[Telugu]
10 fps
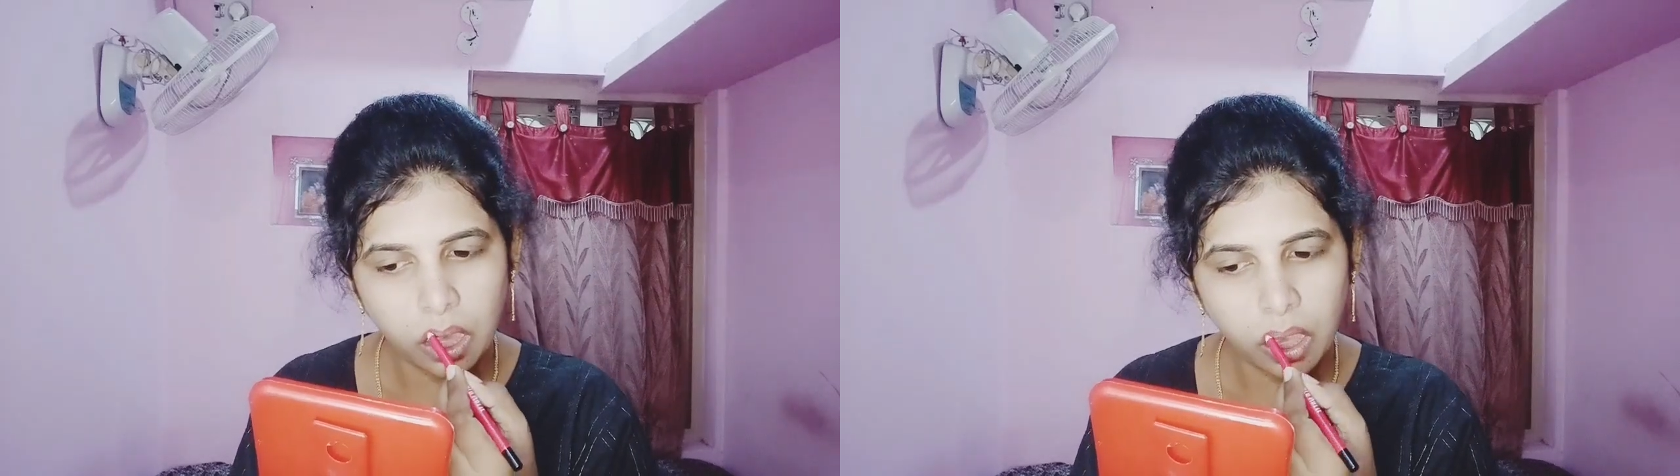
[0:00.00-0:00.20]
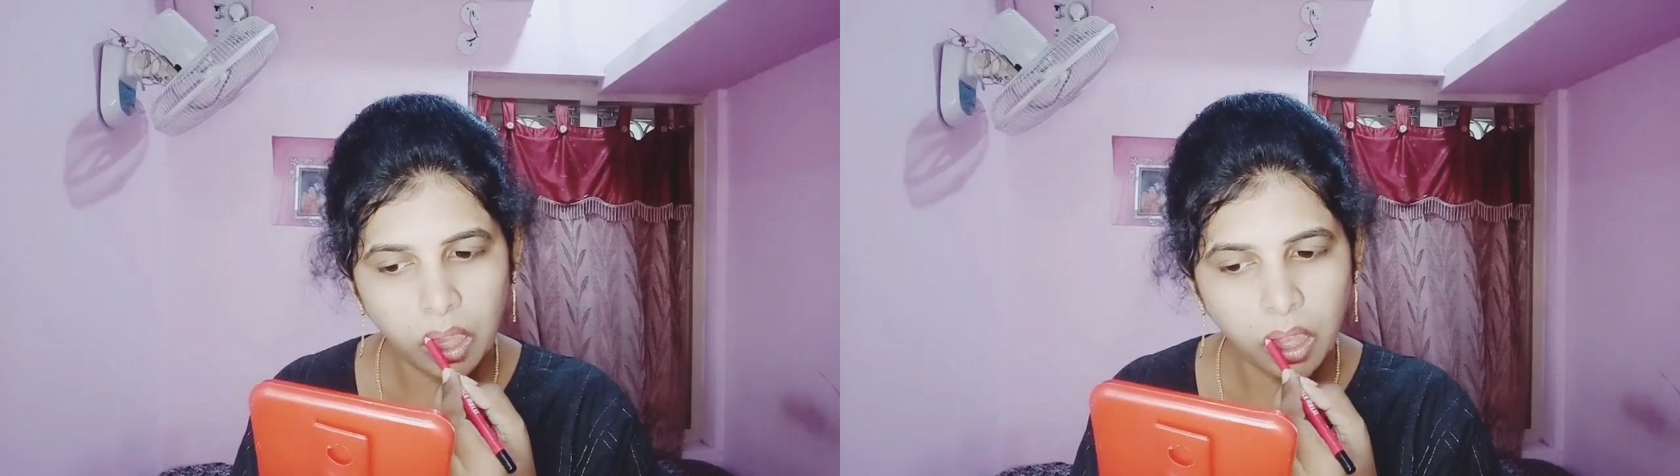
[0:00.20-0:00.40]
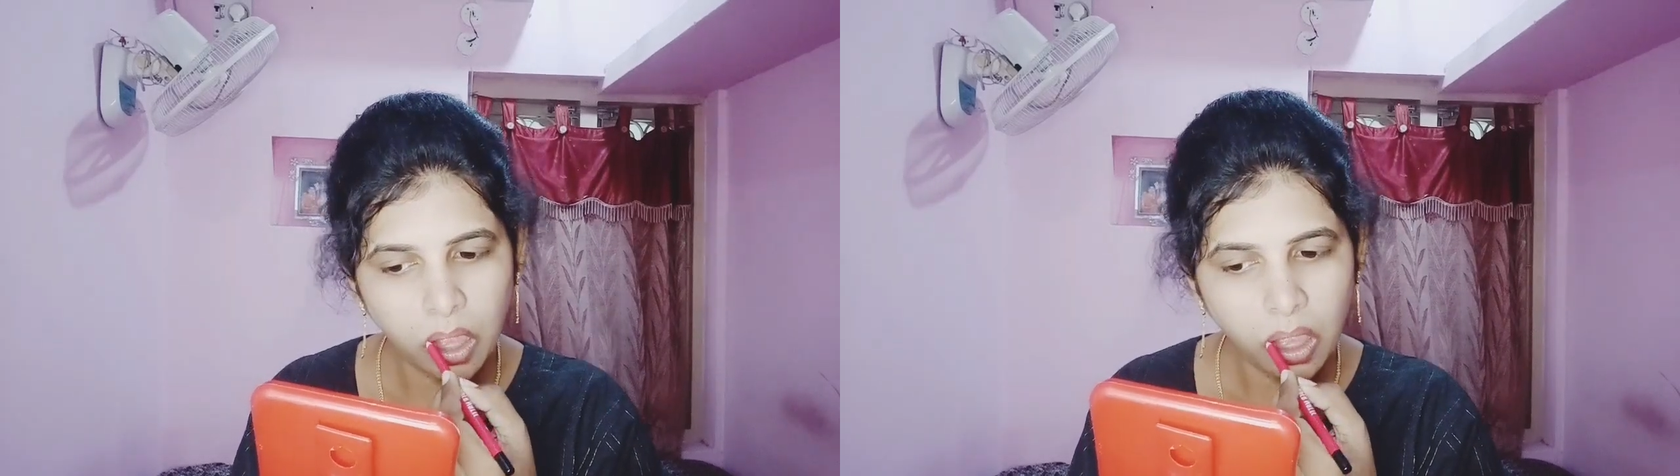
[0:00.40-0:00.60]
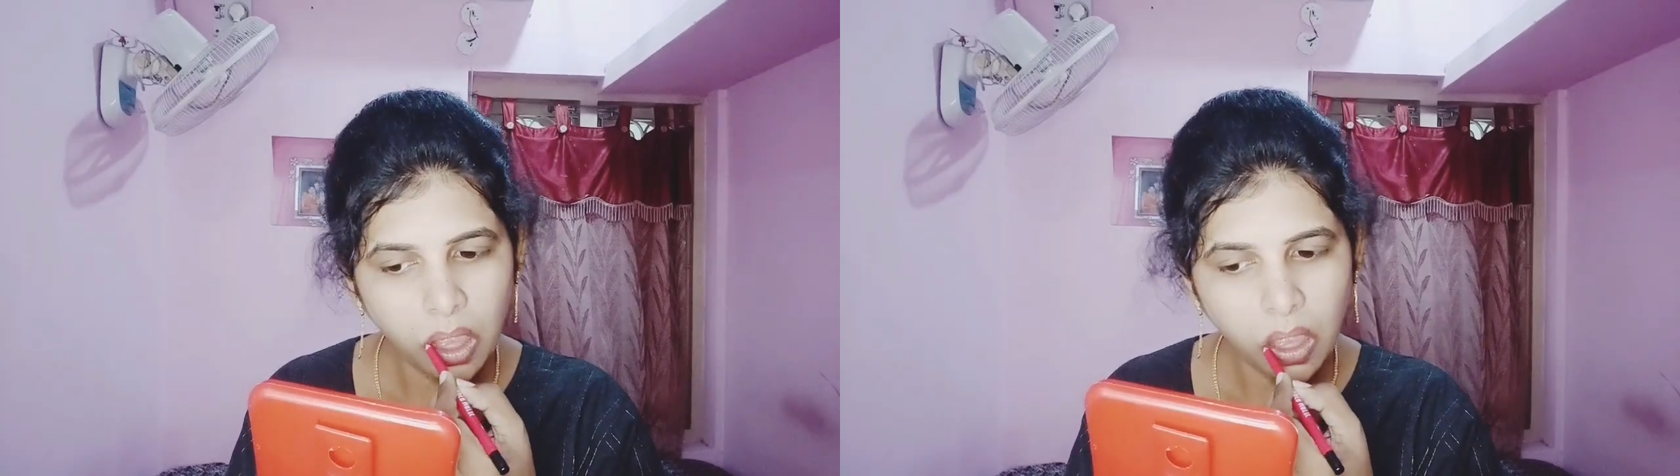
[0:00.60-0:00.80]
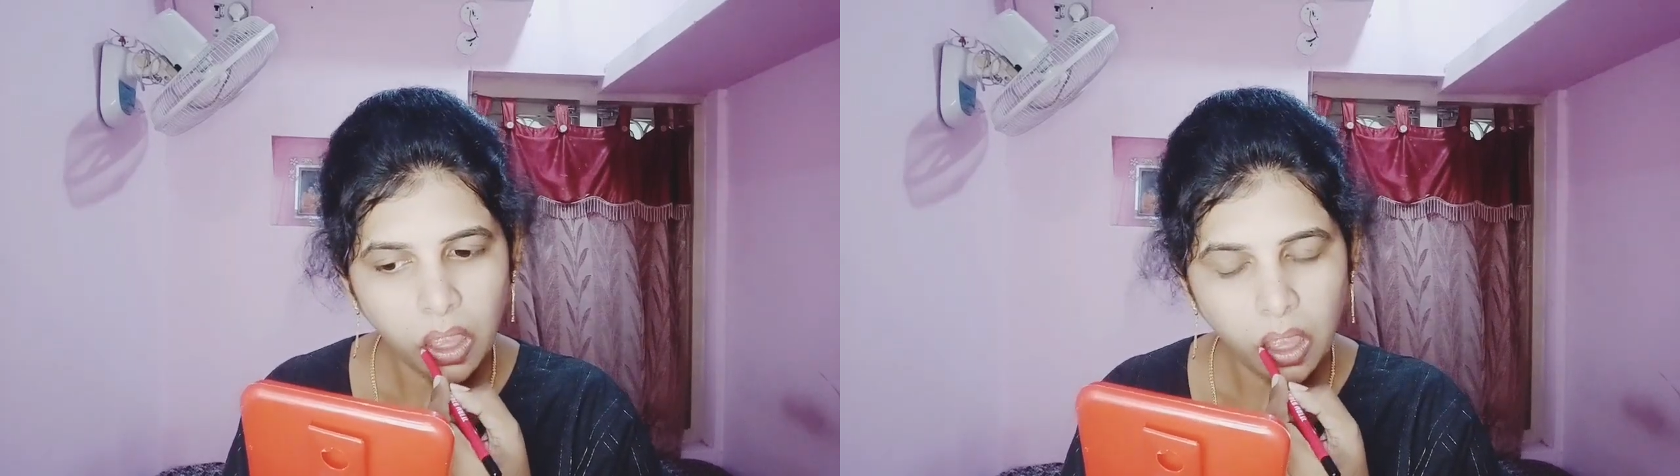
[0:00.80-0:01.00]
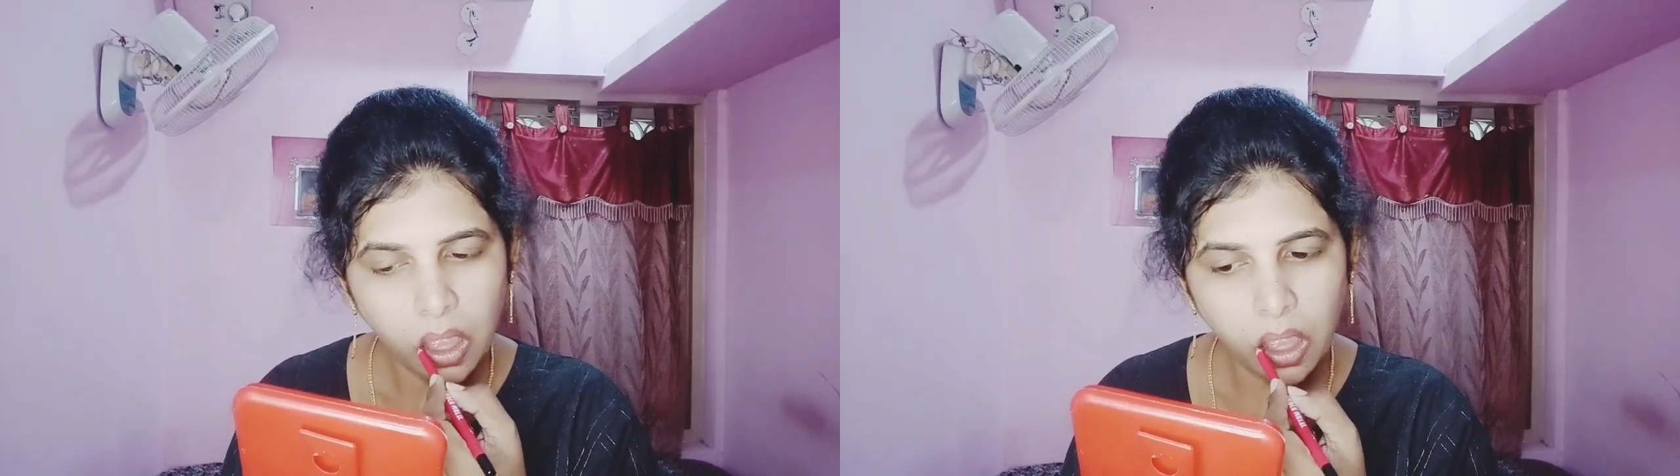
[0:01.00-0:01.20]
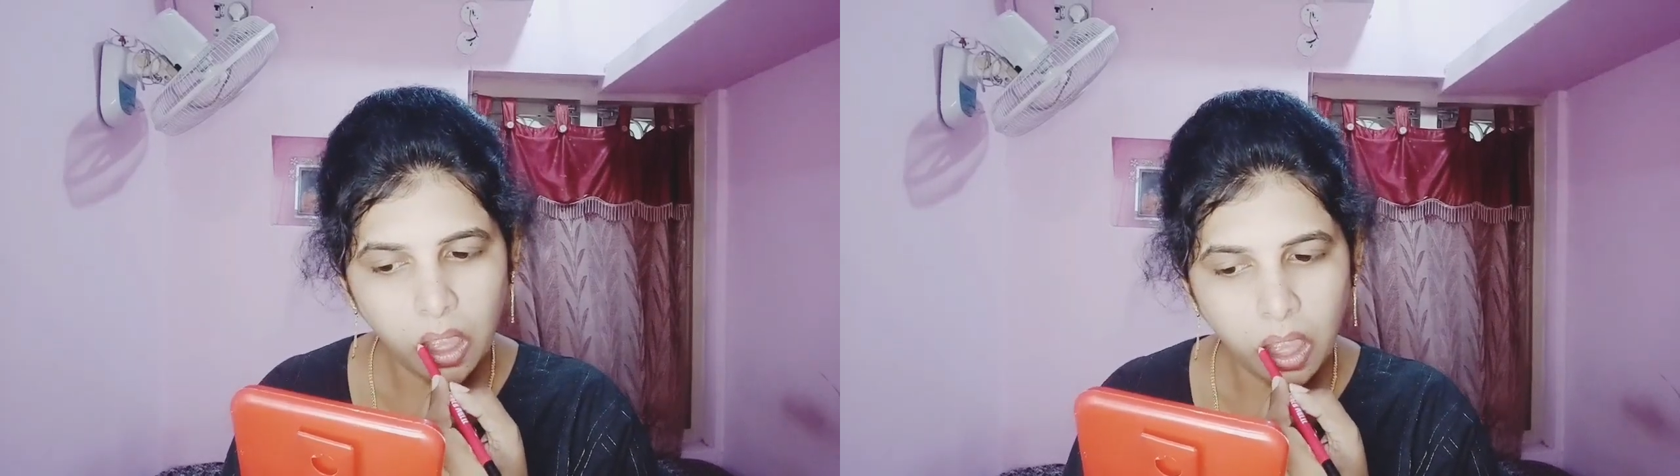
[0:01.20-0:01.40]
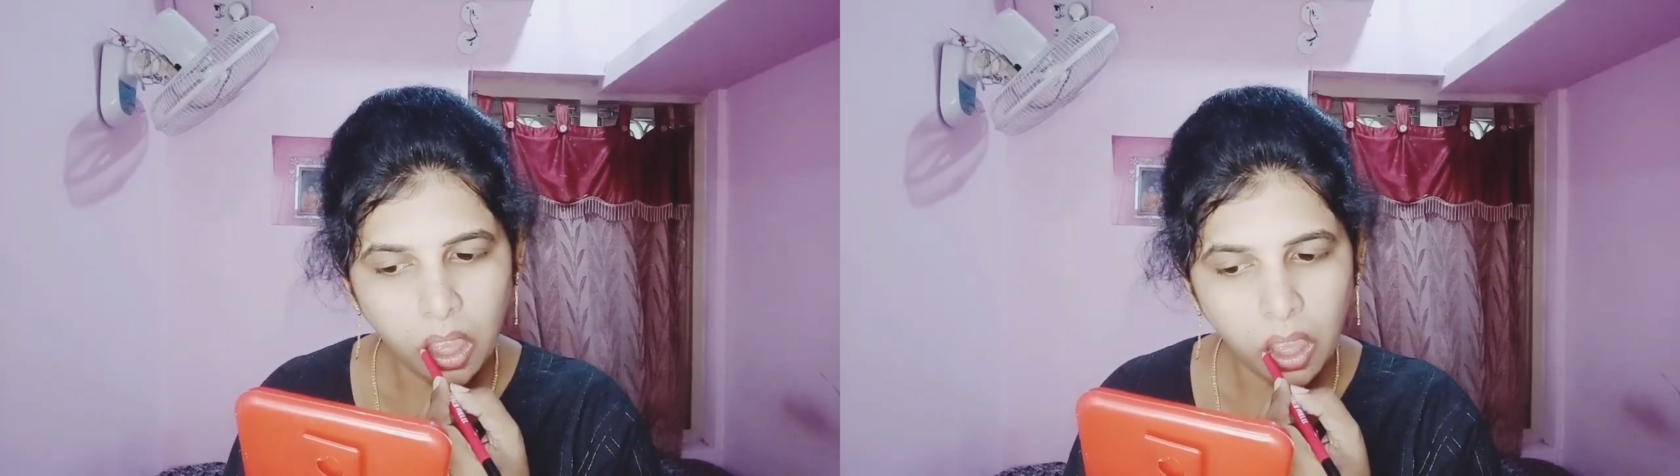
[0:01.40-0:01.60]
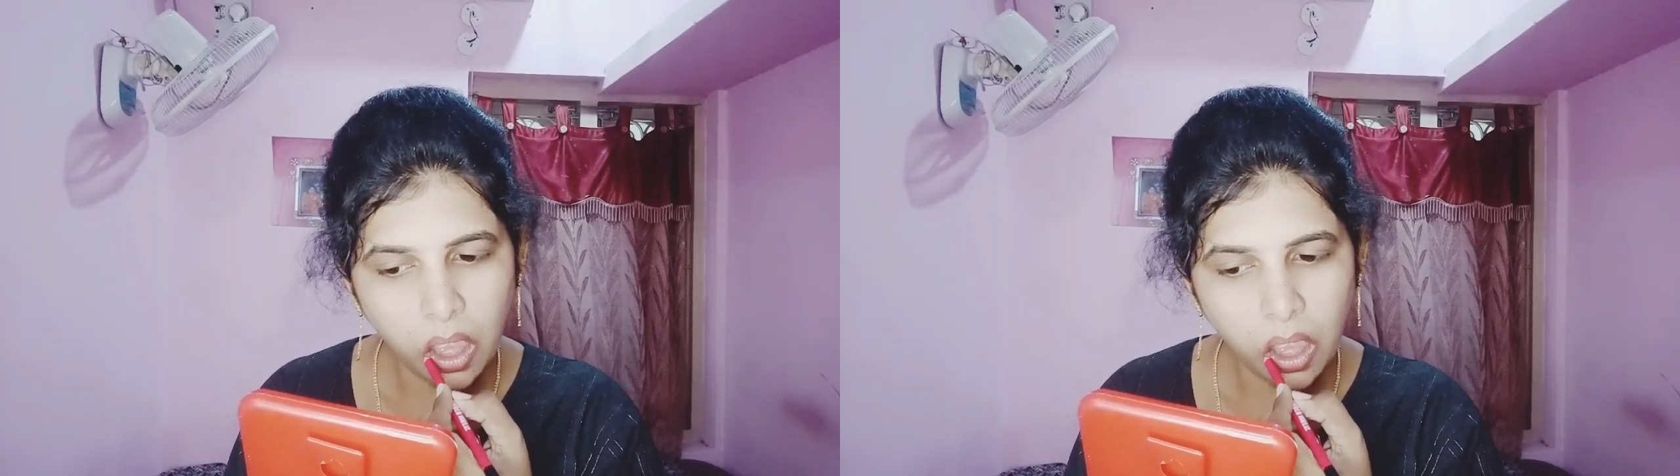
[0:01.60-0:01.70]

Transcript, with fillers: ఇది వచ్చేసి పింక్ కలర్ లిప్ లైనర్